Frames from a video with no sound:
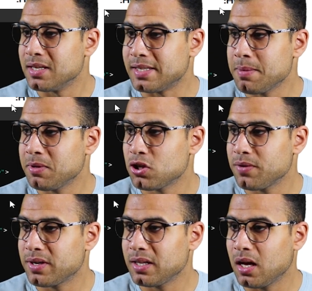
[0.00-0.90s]
زي ما انت
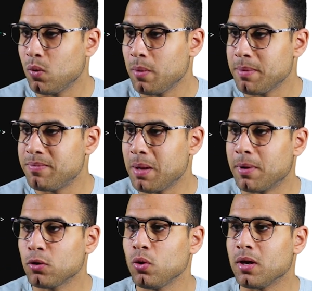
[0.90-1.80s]
شايف كده هو بيبدا
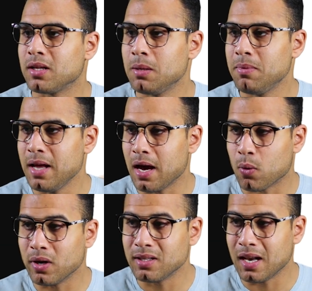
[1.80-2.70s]
برضو يكتب لي
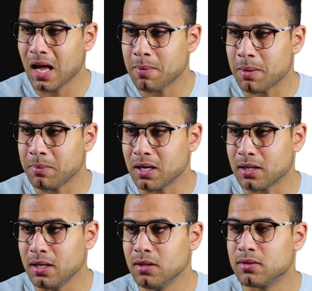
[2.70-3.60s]
اكواد اللعبه من
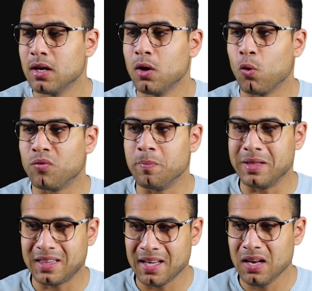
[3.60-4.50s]
جديد
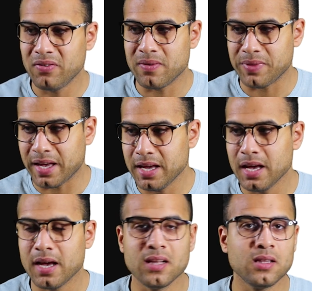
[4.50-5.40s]
وبالتالي في النهايه
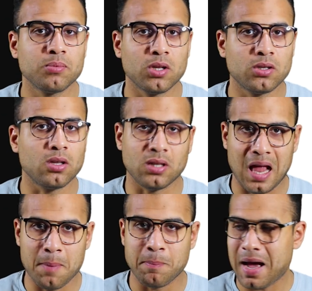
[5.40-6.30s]
انت بتقدر
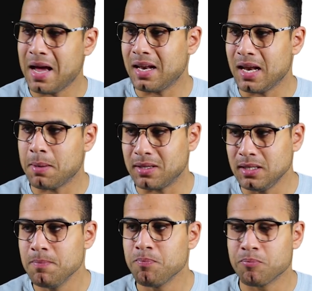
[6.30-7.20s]
تلعب معاه اللعبه
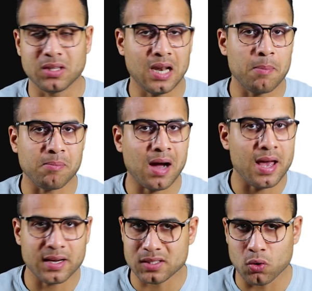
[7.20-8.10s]
دي بتلعب
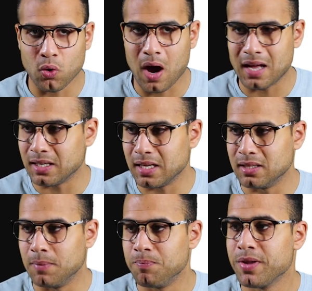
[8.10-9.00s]
معاه اكس او عادي
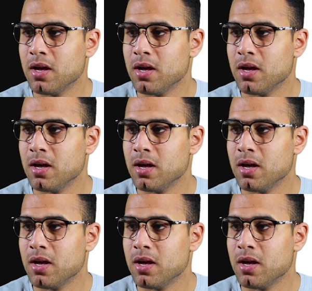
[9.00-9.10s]
جدا